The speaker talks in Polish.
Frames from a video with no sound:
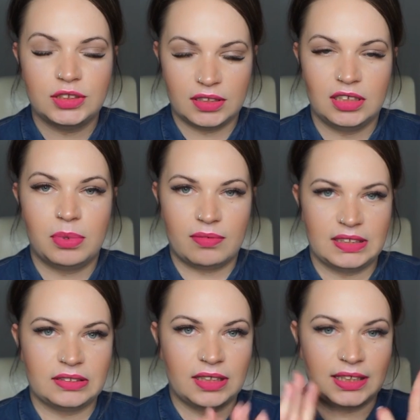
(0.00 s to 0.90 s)
świetnie
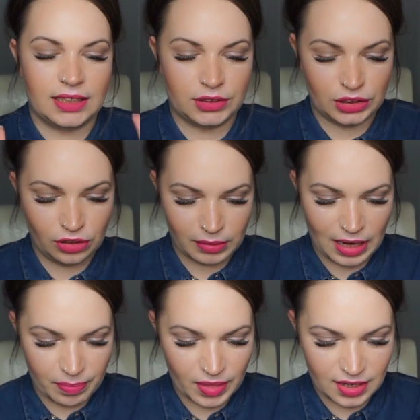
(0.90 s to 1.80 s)
prowadzona, także
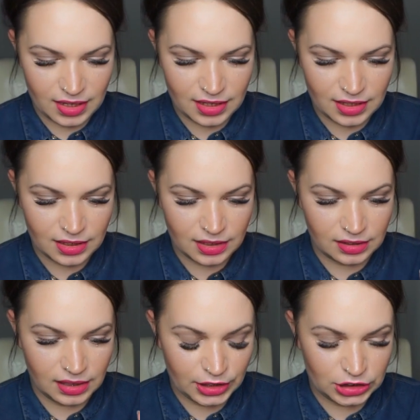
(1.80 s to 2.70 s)
dobra,
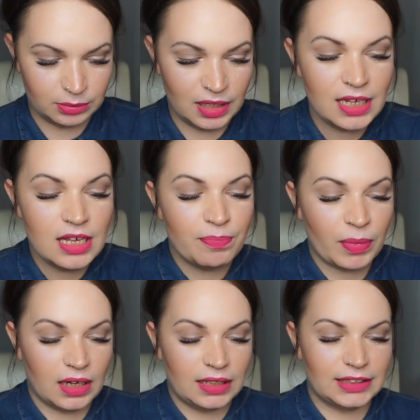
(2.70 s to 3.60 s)
e, lecimy.
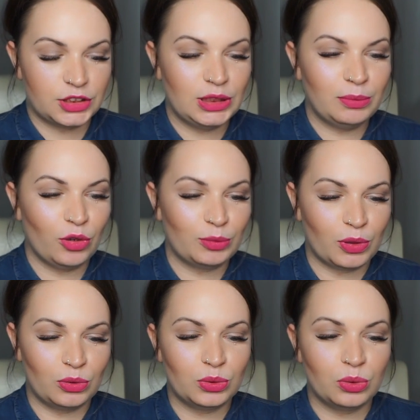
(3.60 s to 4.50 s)
Zaczniemy od
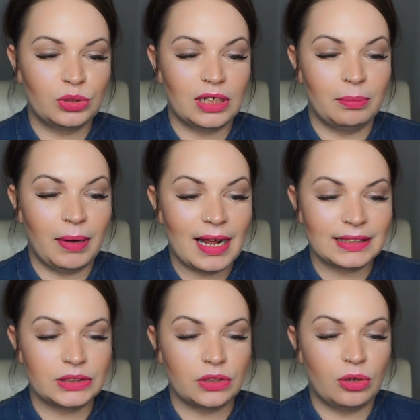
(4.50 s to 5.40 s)
produktu, który
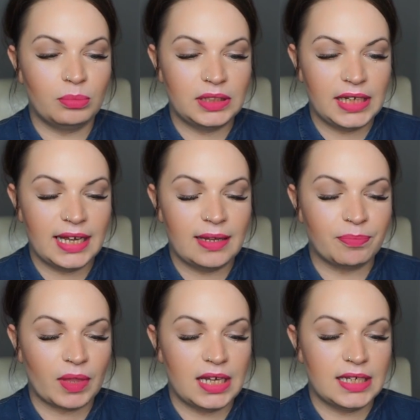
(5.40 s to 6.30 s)
bardzo mnie
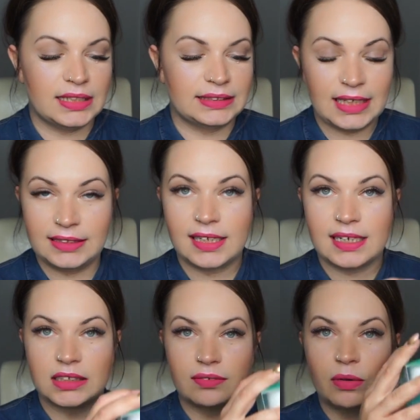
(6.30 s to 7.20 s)

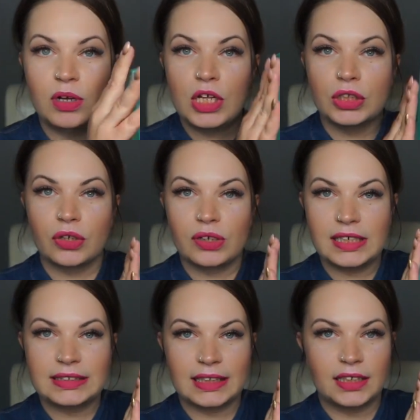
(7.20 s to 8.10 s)
zainteresował. To
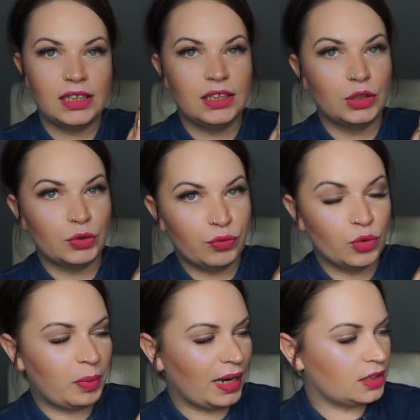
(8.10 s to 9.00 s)
jest taki
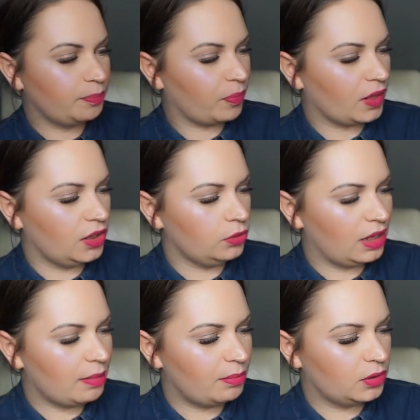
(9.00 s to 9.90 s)
dwupak mm, i
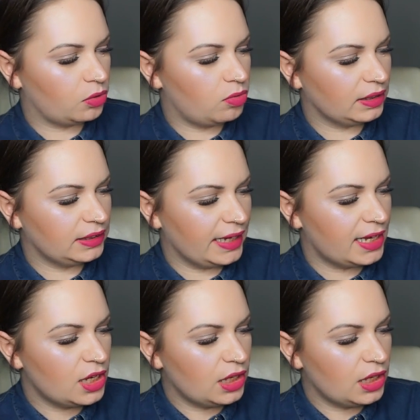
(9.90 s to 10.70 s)
tutaj mamy dokładnie